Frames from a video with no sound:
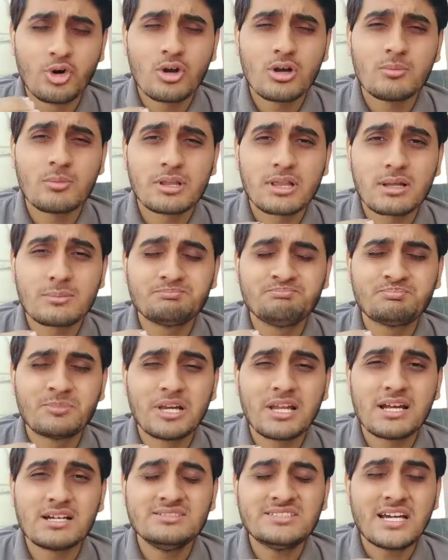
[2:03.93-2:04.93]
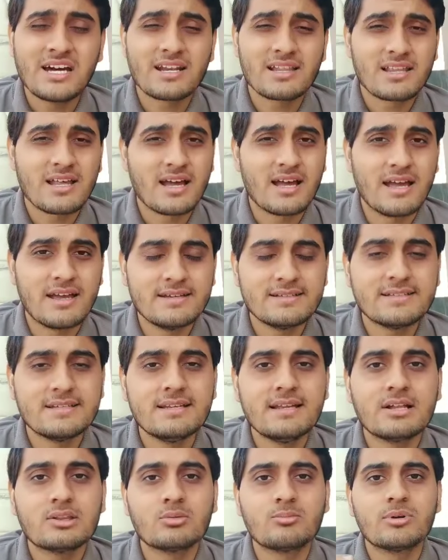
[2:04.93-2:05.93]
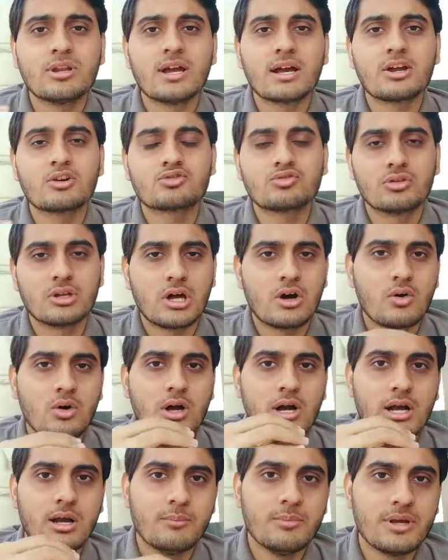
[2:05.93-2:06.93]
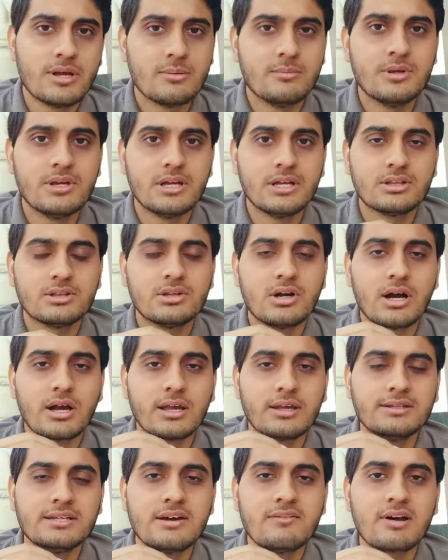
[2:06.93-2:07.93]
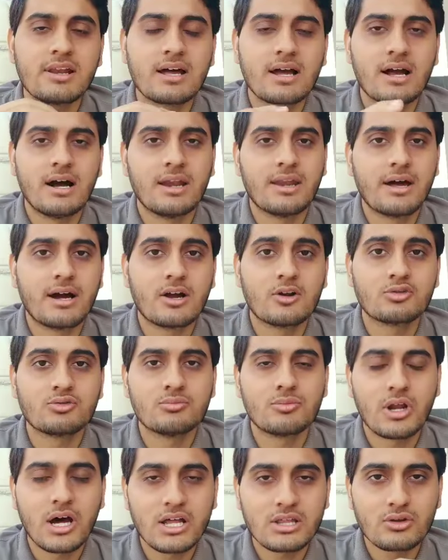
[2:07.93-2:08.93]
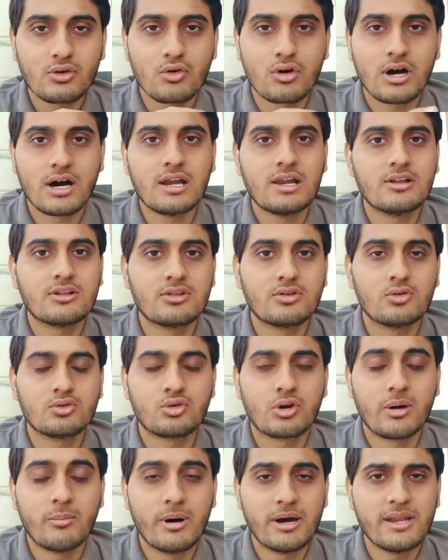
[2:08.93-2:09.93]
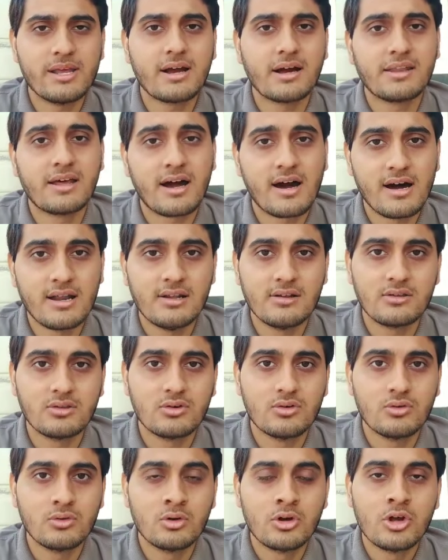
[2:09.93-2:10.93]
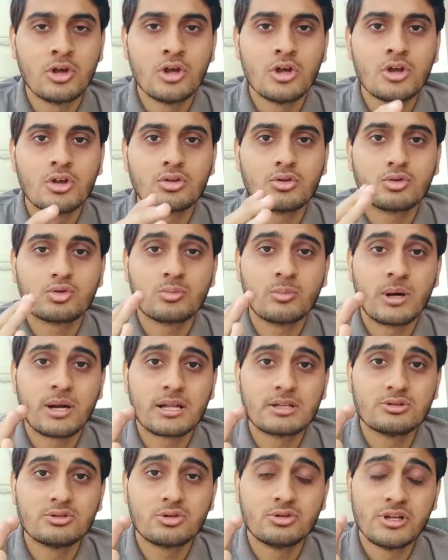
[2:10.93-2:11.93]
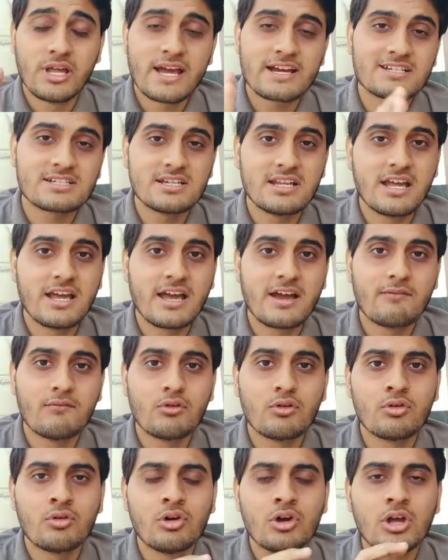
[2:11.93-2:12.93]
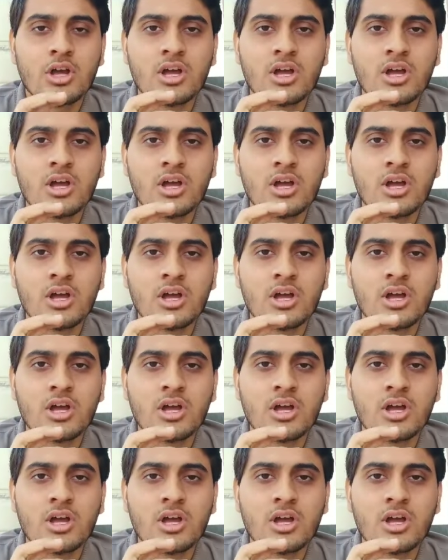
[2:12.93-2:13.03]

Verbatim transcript: रोल मतलब प्ले करता है इसीलिए तुमने अगर सुना होगा कभी कभी कि ये वाला खाना अगर तुम रात को खा लेते हो थोड़ा भारी खाना खा लेते हो तो तुम्हारा जो नेक्स्ट डे है वो